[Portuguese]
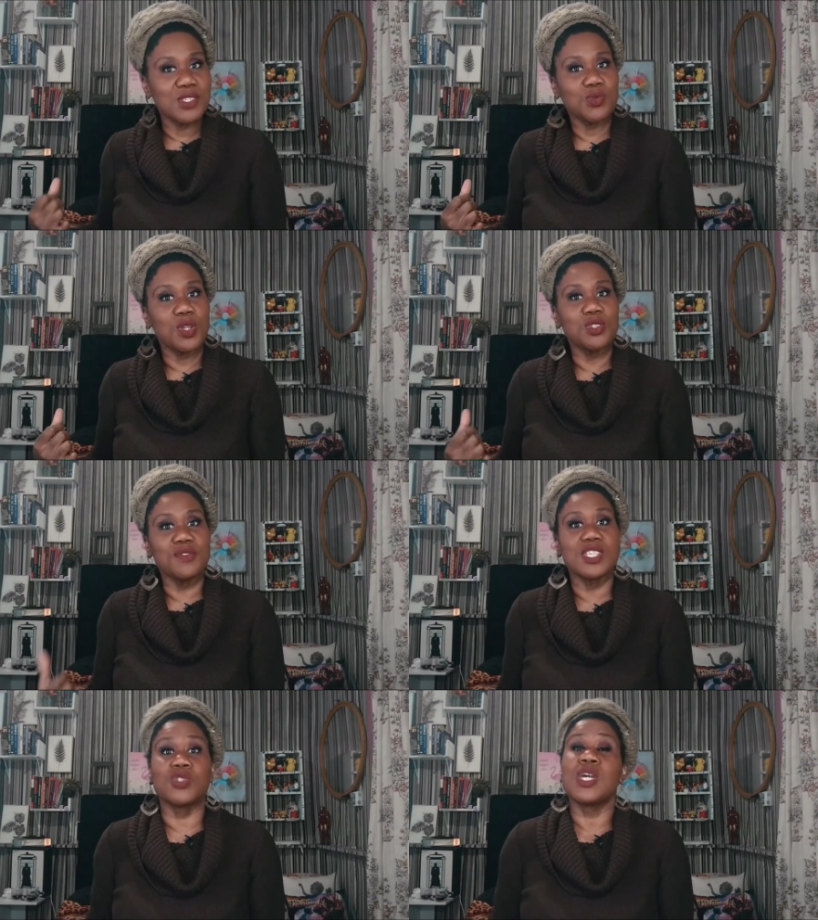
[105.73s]
visto o
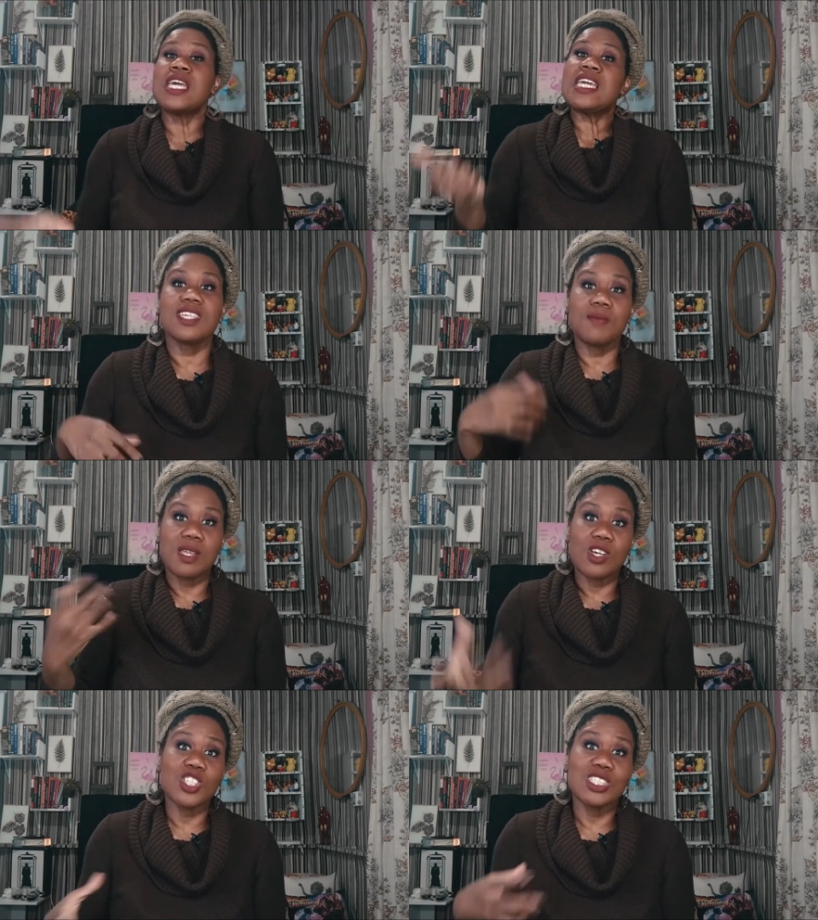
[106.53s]
outro vídeo, que é
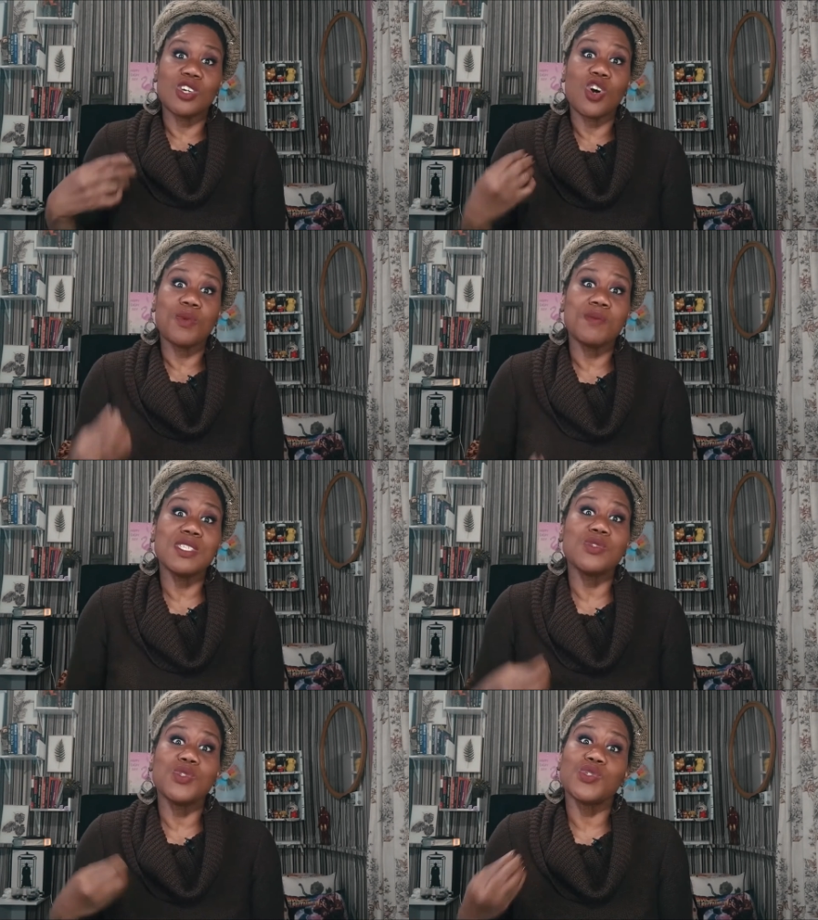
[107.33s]
uma loja que tem um
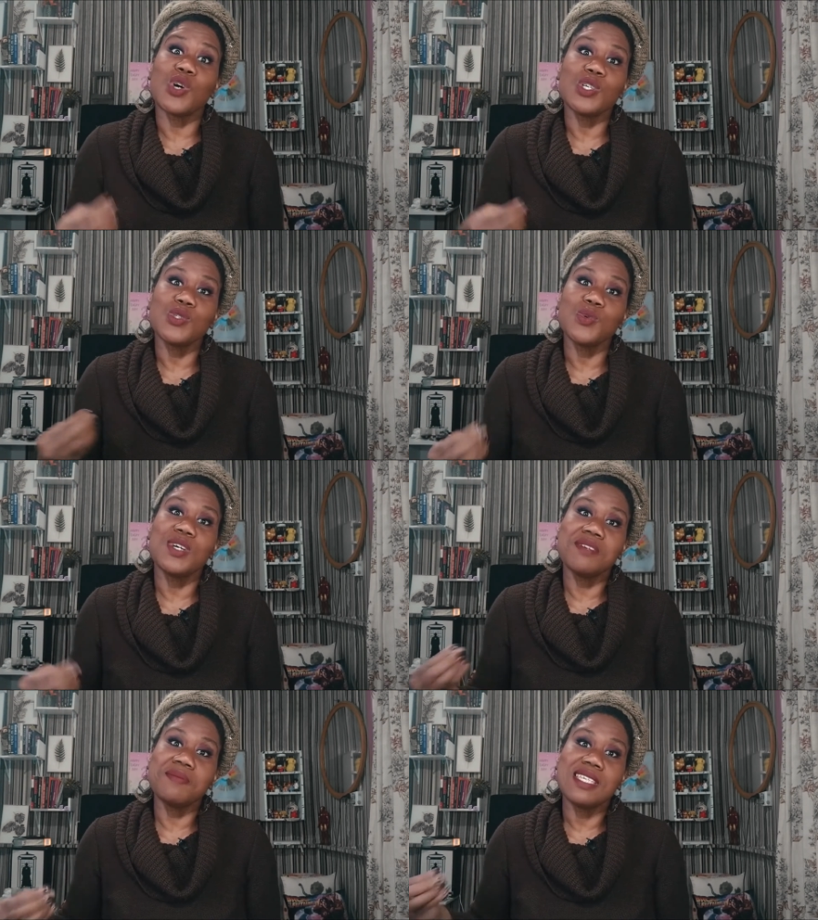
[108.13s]
compromisso
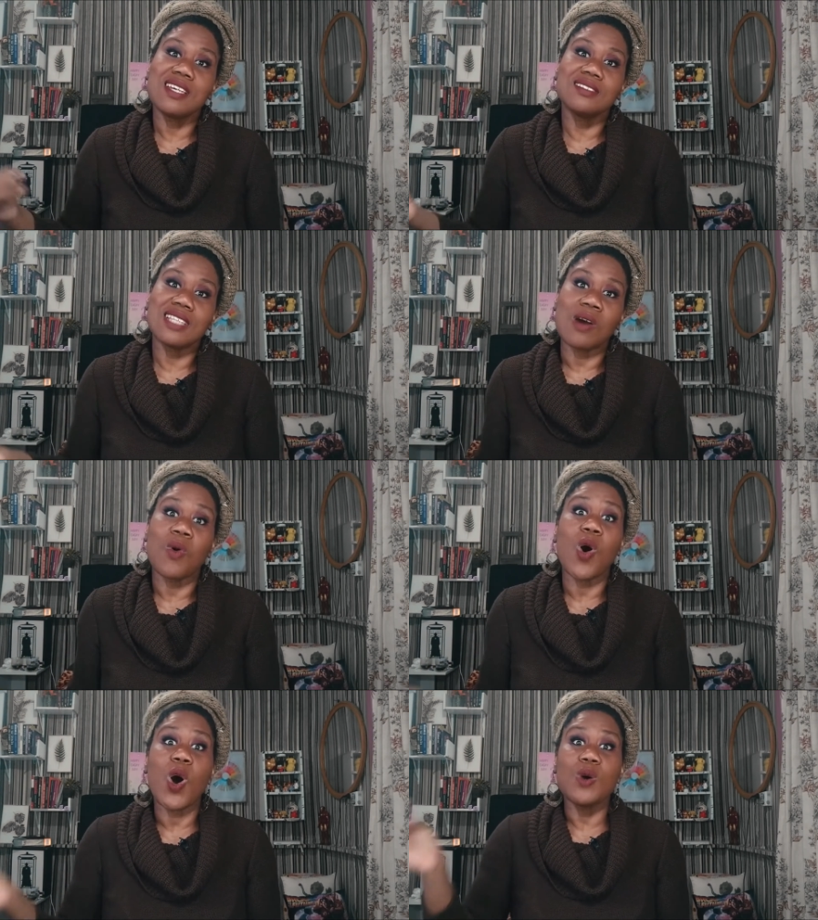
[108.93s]

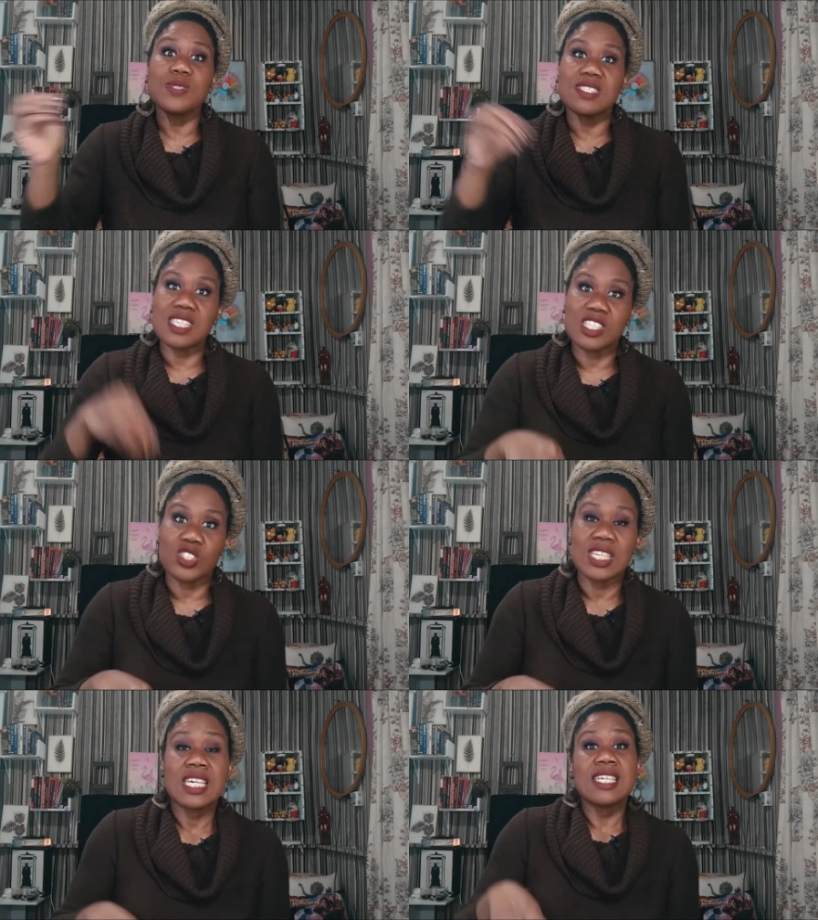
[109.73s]
socioambiental, ou
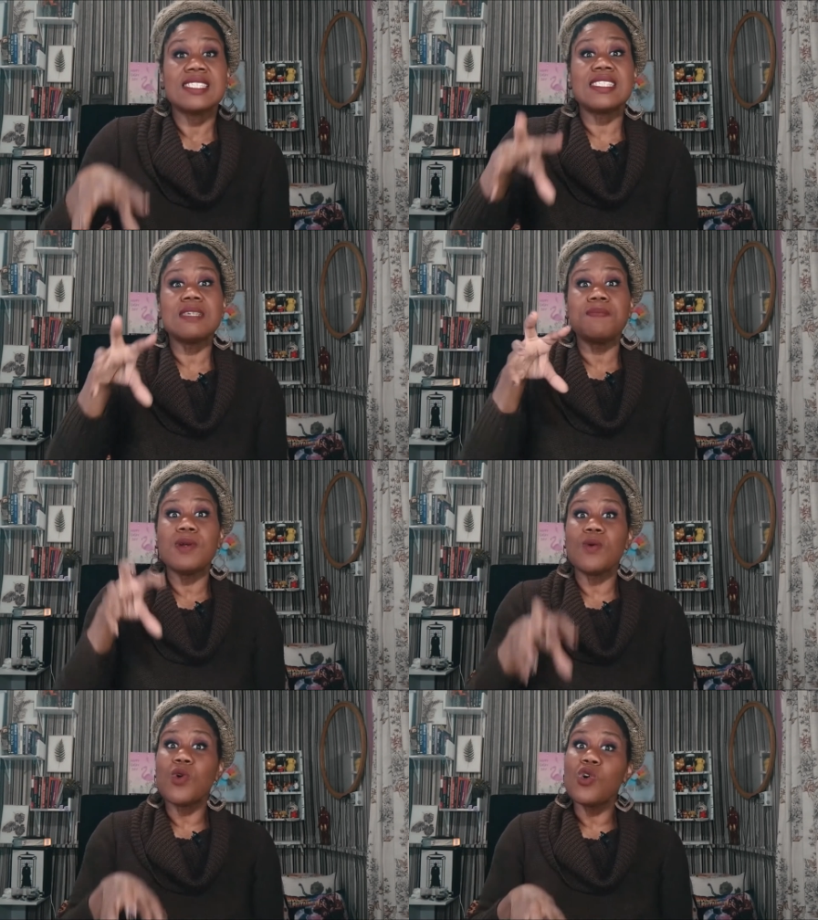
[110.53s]
seja, se
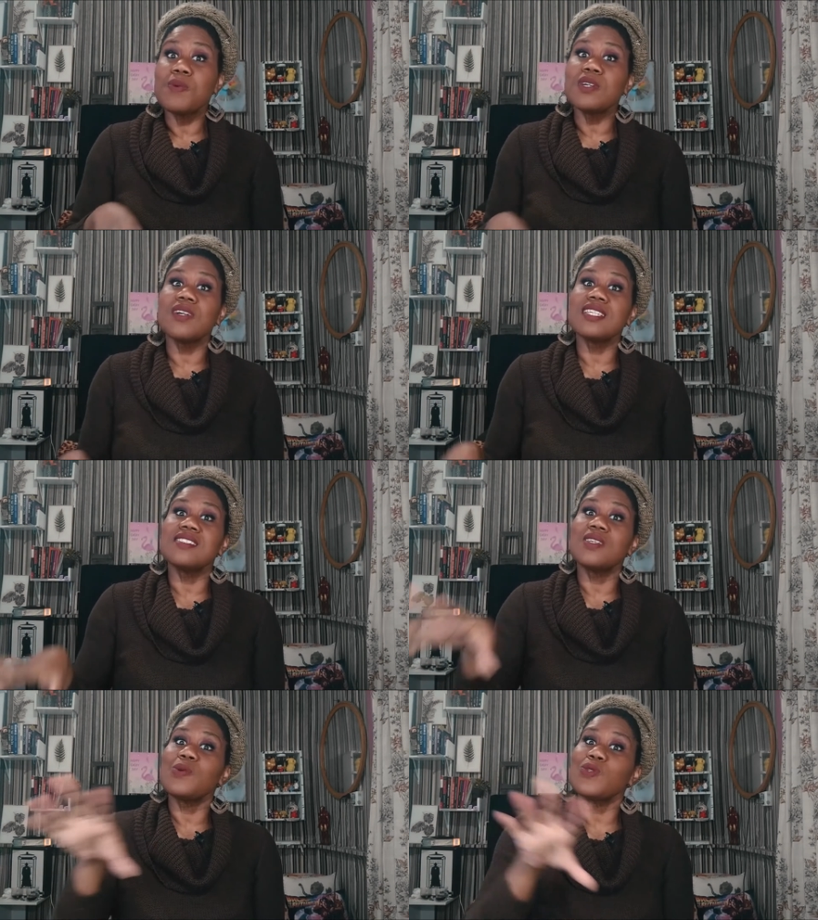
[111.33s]
preocupa com a
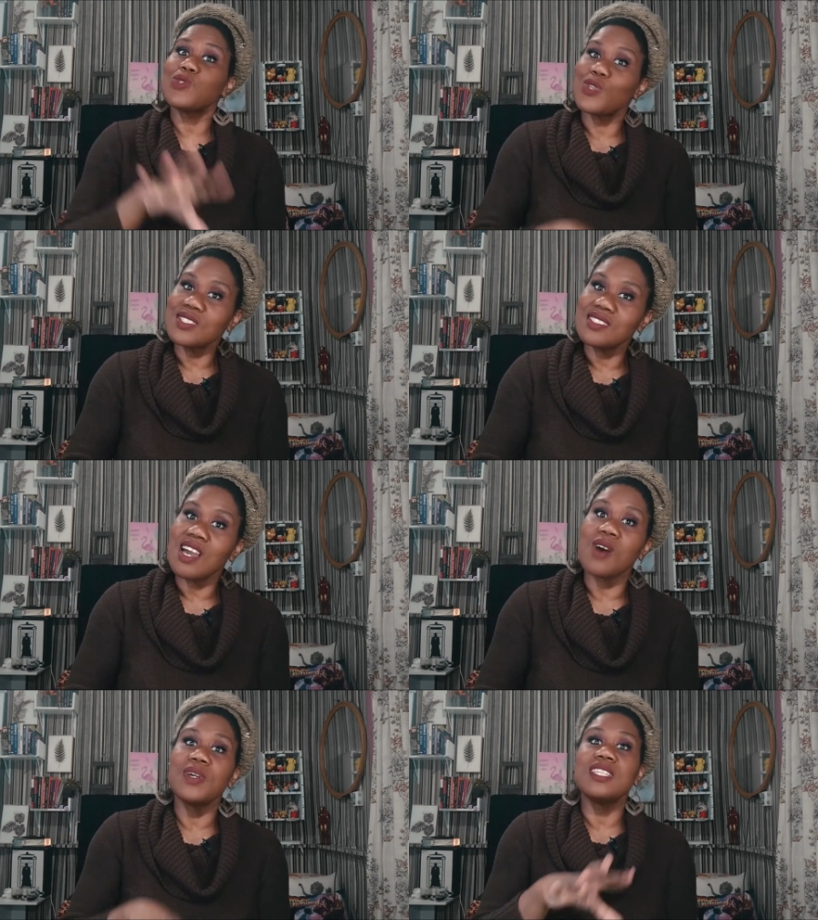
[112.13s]
questão
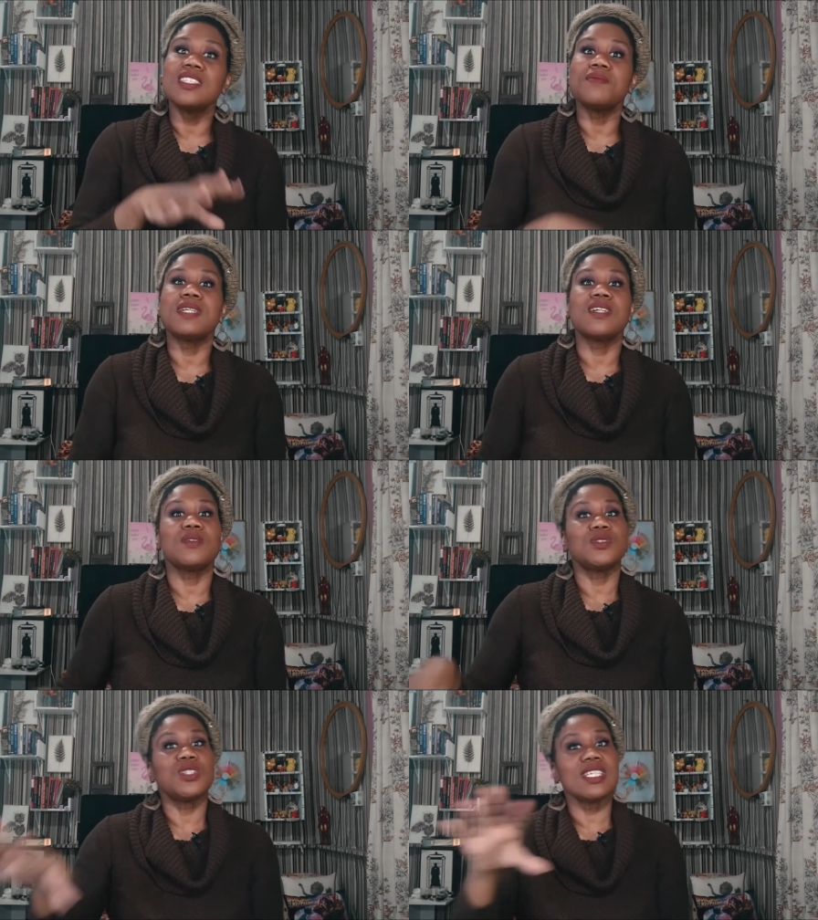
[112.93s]
social e também
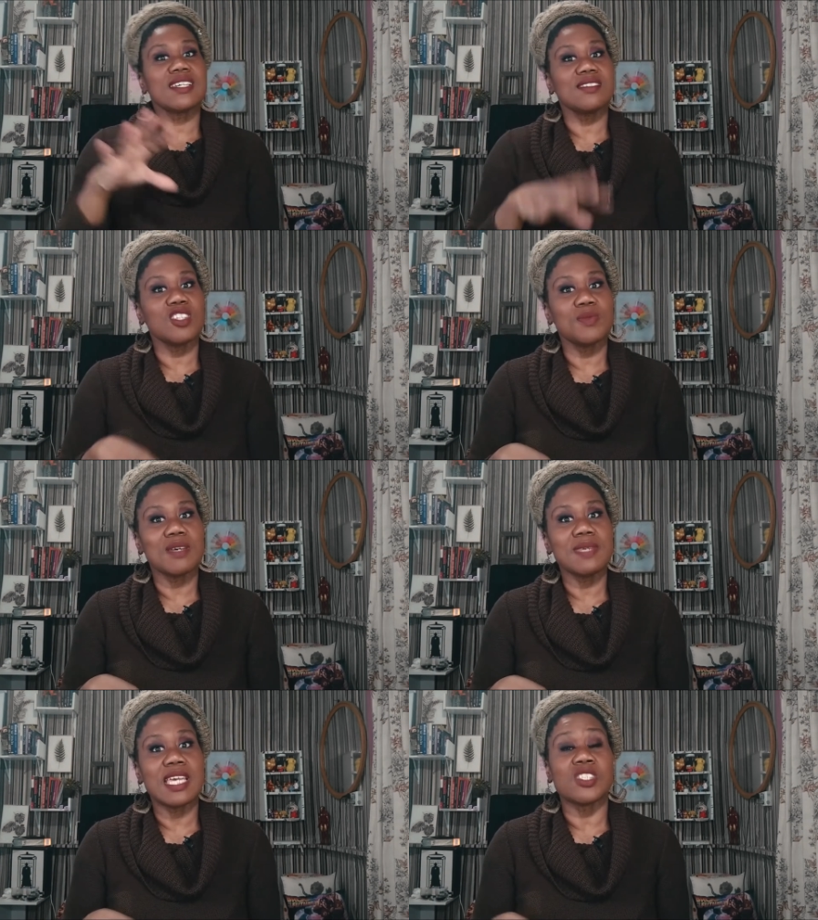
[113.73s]
com toda a questão do
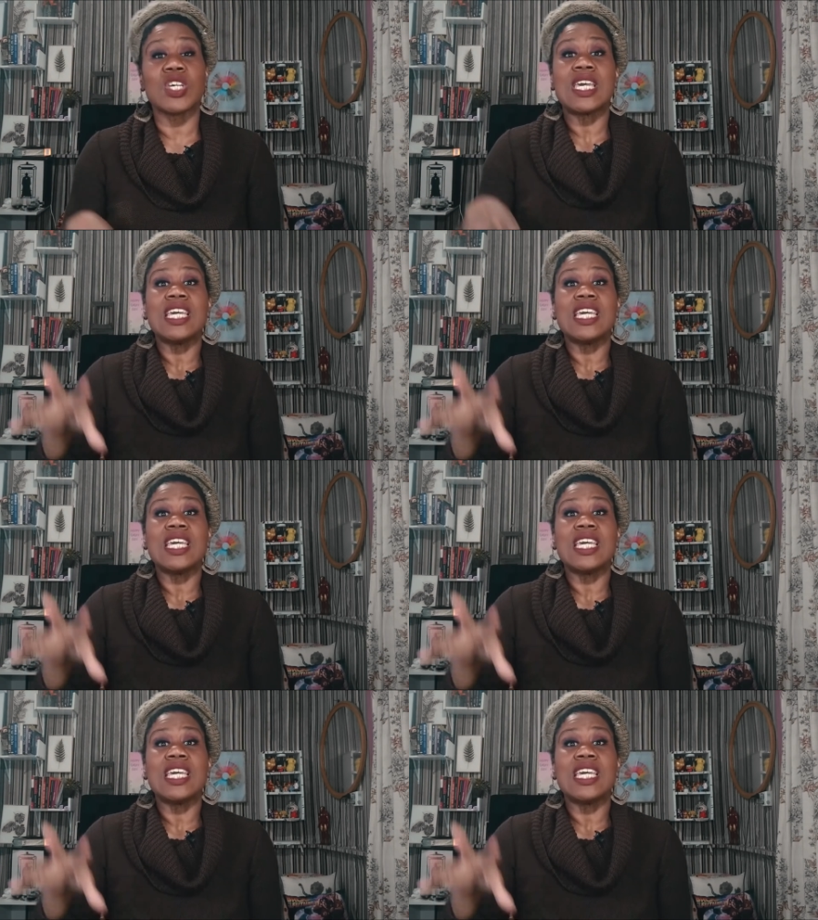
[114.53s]
meio ambiente.